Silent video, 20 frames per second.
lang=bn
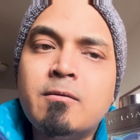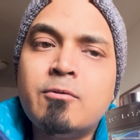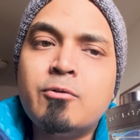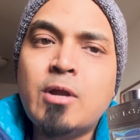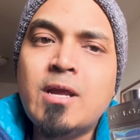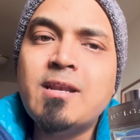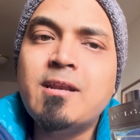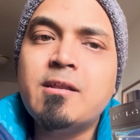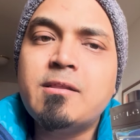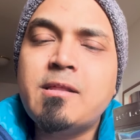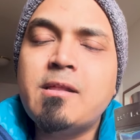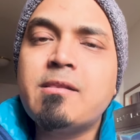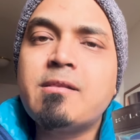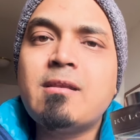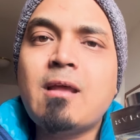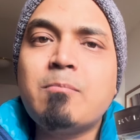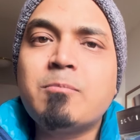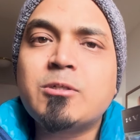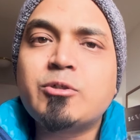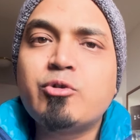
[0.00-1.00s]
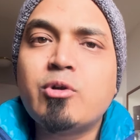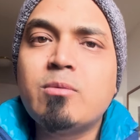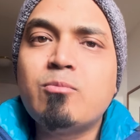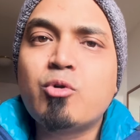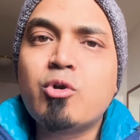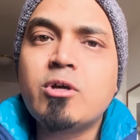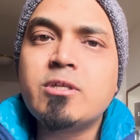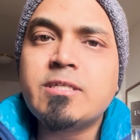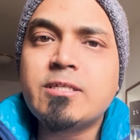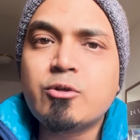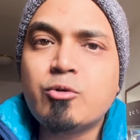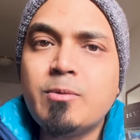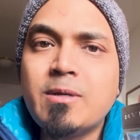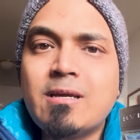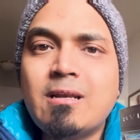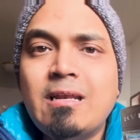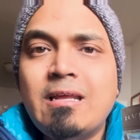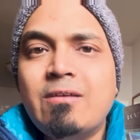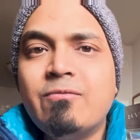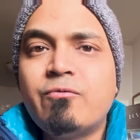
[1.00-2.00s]
রেইনেসেন্স নামটা শুনলে মনে হয় যে এটা খুবই
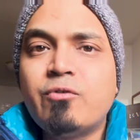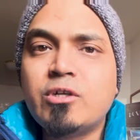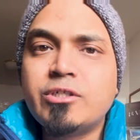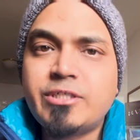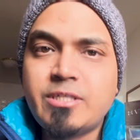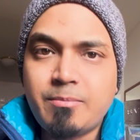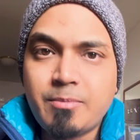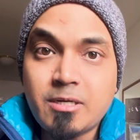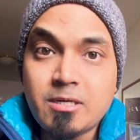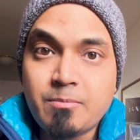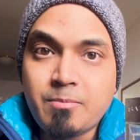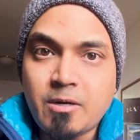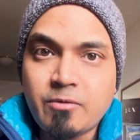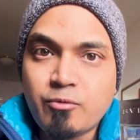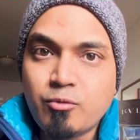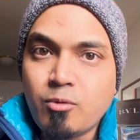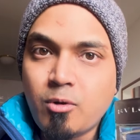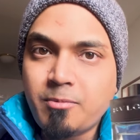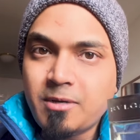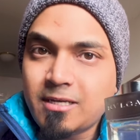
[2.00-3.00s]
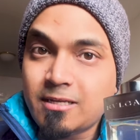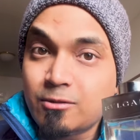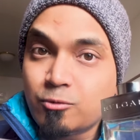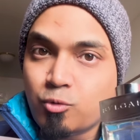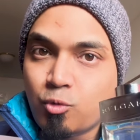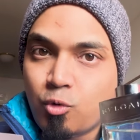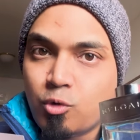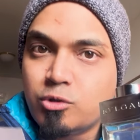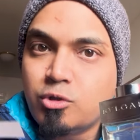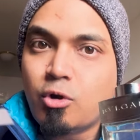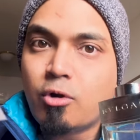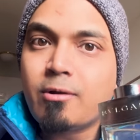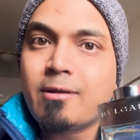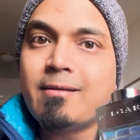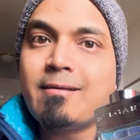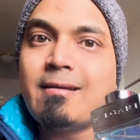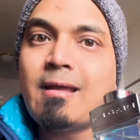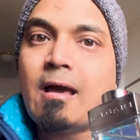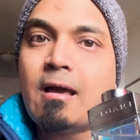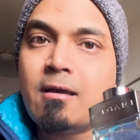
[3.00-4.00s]
ক্লিন ফ্রেশ টাইপের একটা পারফিউম হবে কিন্তু ওই
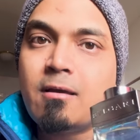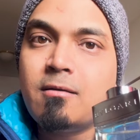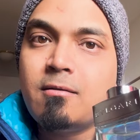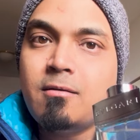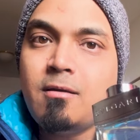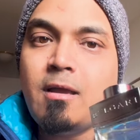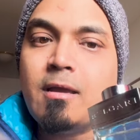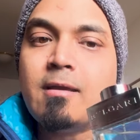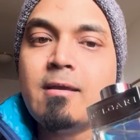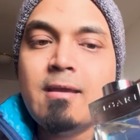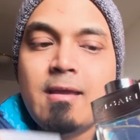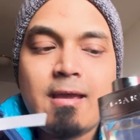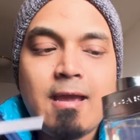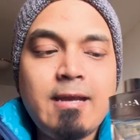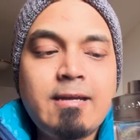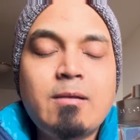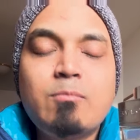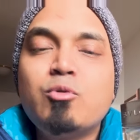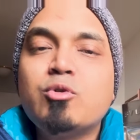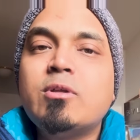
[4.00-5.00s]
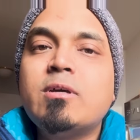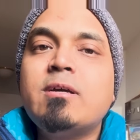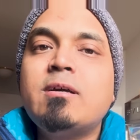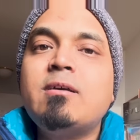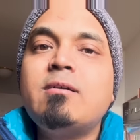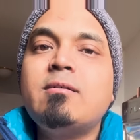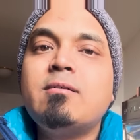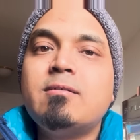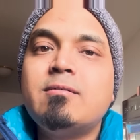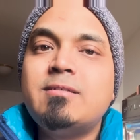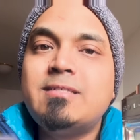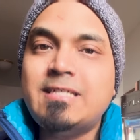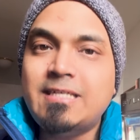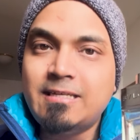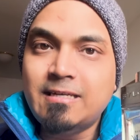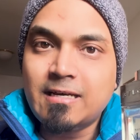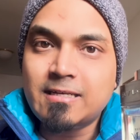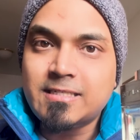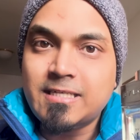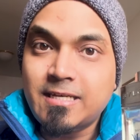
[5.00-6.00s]
ধরনের না হ্যাঁ এটার মধ্যে টি
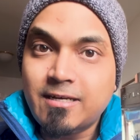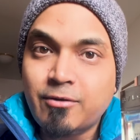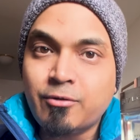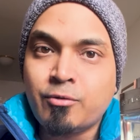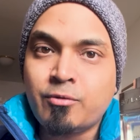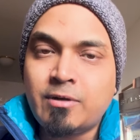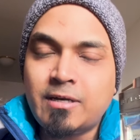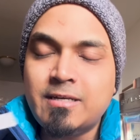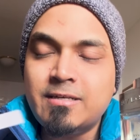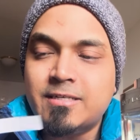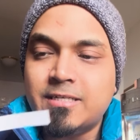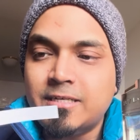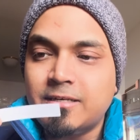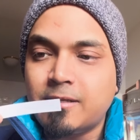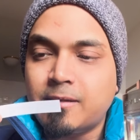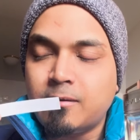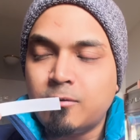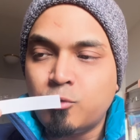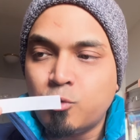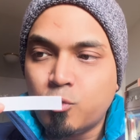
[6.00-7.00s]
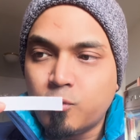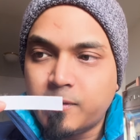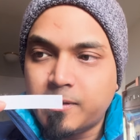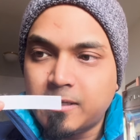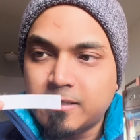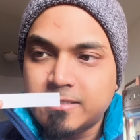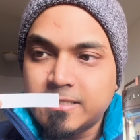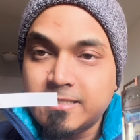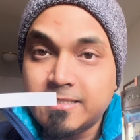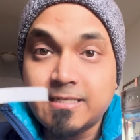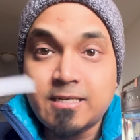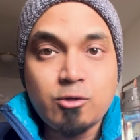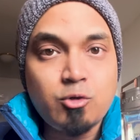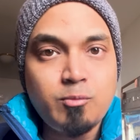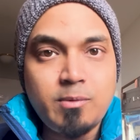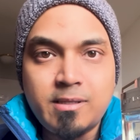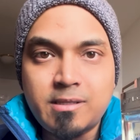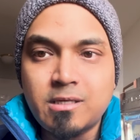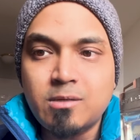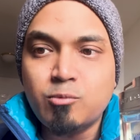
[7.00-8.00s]
আছে গ্রিন টির নোটস আছে যেটা
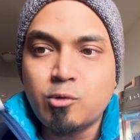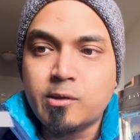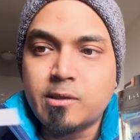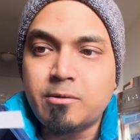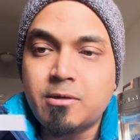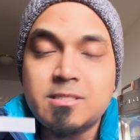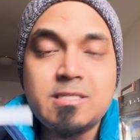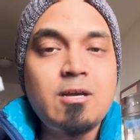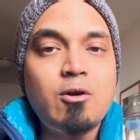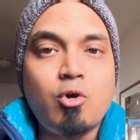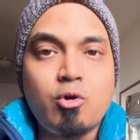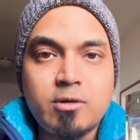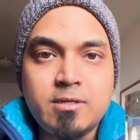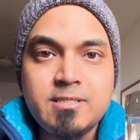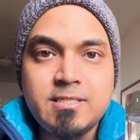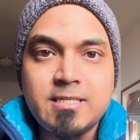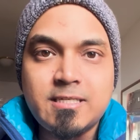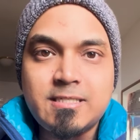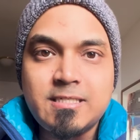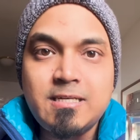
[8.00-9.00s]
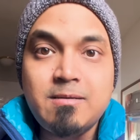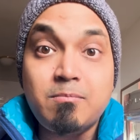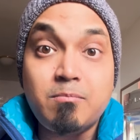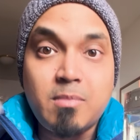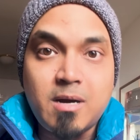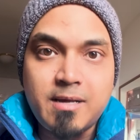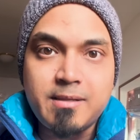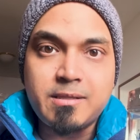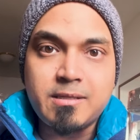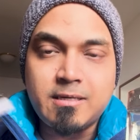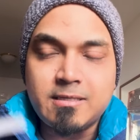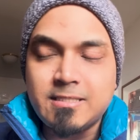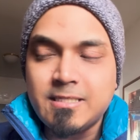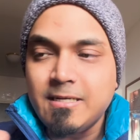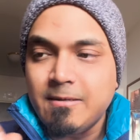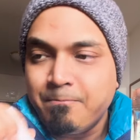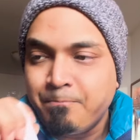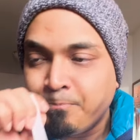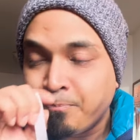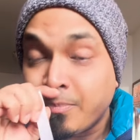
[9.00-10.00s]
খুব ইজিলি বুঝতে পারছে অরেঞ্জ আছে মাস্ক আছে
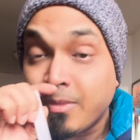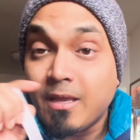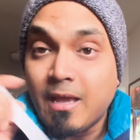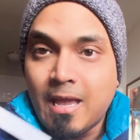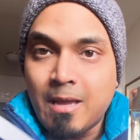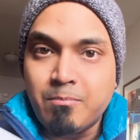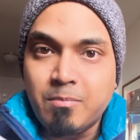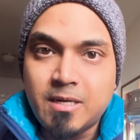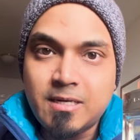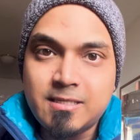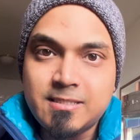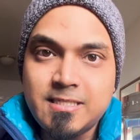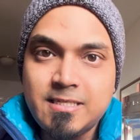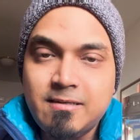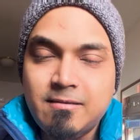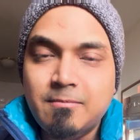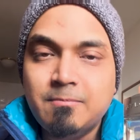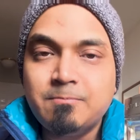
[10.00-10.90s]
অ্যাম্বার আছে